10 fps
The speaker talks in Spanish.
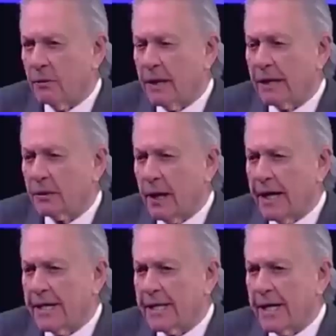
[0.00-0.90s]
de alguna
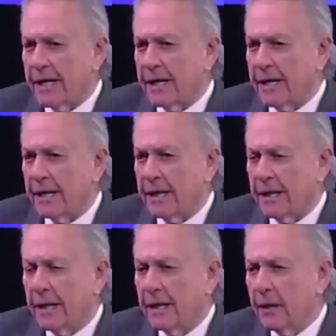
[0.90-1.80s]
naturaleza
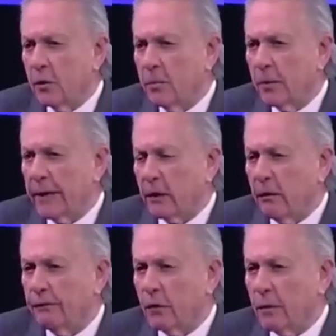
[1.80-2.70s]
y hubo de
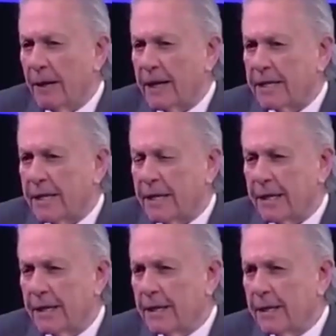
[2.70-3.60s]

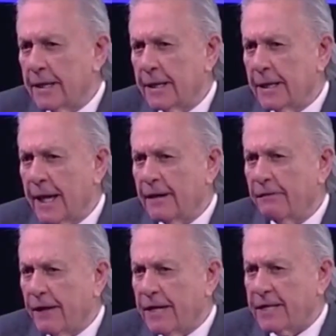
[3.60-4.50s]
conformarse eh, la
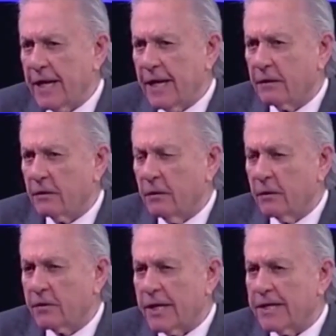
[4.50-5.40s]
defensa
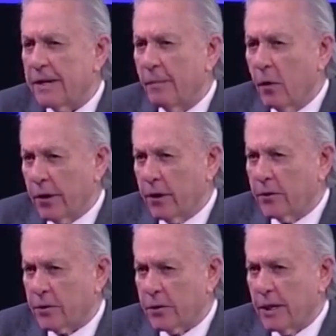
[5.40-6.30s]
con los
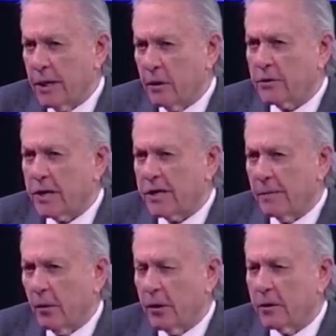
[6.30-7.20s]
testimonios, los
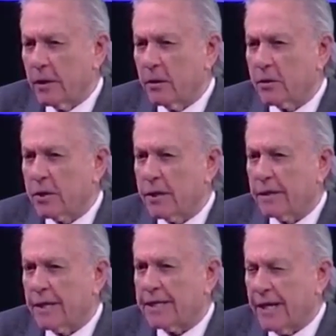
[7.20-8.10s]
testimonios de los
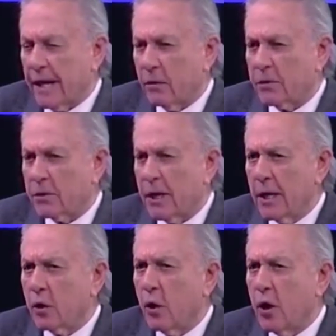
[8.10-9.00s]
eh, testigos
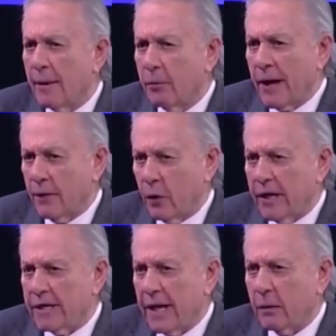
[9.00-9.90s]

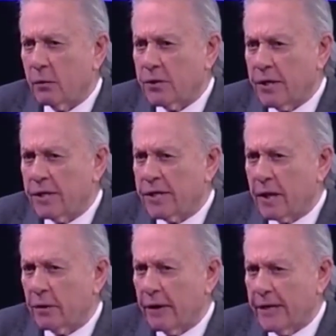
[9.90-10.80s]
colaboradores de la justicia
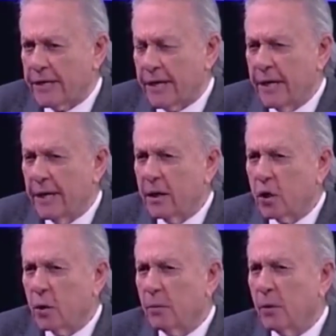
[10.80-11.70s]
estadounidense
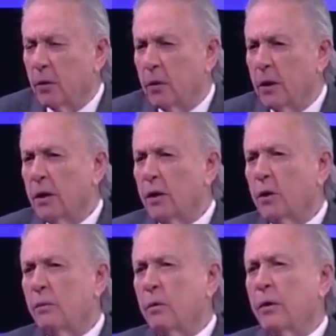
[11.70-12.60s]
como,
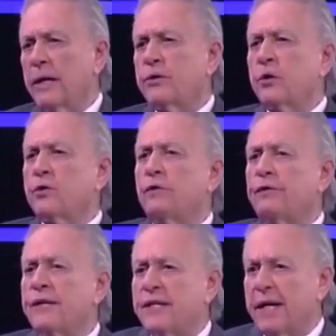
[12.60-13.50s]
como hecho
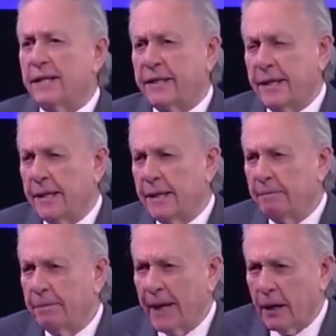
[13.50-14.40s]
suficiente
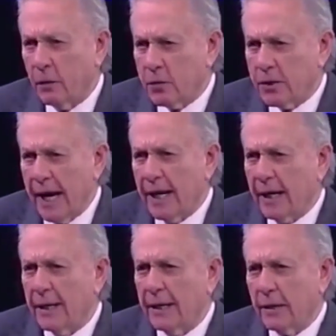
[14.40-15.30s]
para
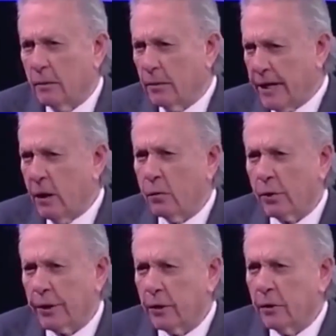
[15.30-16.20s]
juzgar, como ya
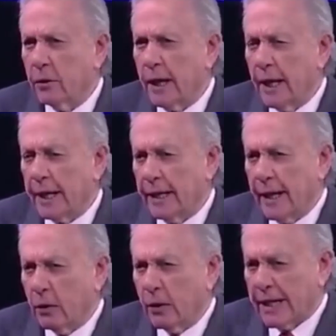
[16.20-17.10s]
ocurrió a
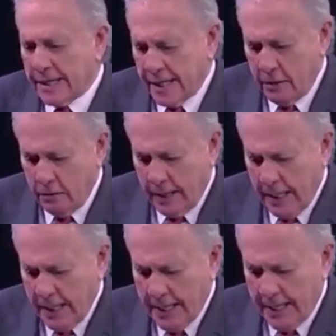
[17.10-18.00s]
Genaro García
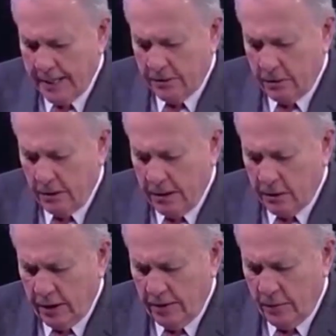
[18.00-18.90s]
Luna. Esto,
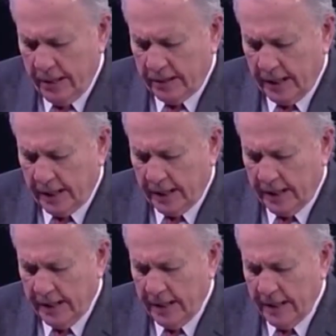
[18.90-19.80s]
esto demuestra
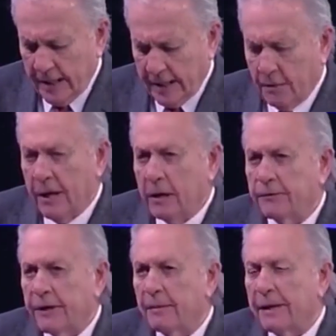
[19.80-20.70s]
que, que,
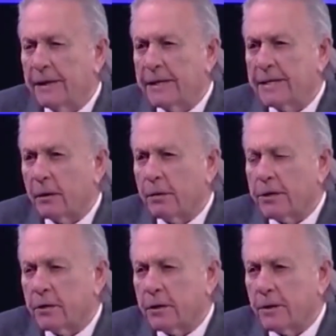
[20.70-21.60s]
bueno, finalmente este
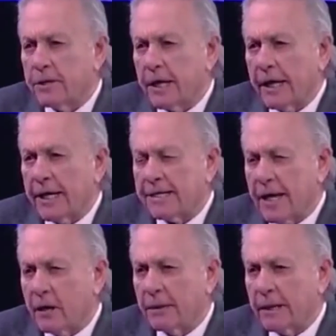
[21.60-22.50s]
juicio demuestra que el
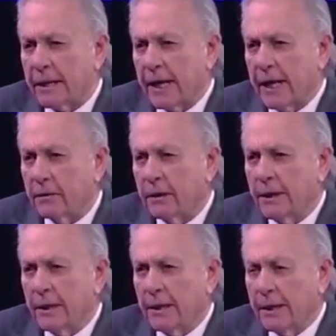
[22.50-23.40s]
Estado mexicano...
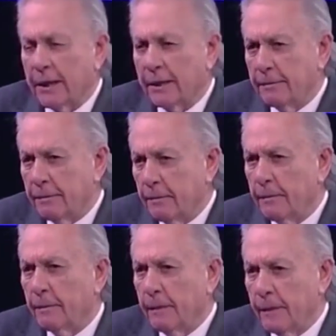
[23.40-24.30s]
Eh,
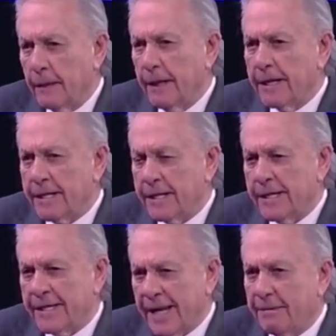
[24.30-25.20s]

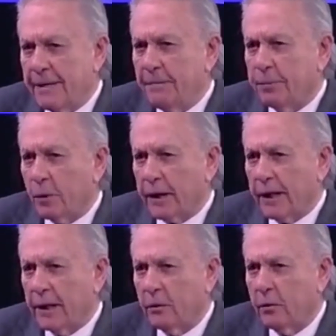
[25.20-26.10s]
es, débil
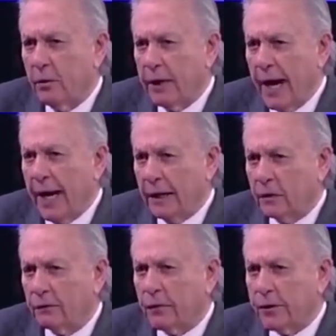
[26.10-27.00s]
porque un alto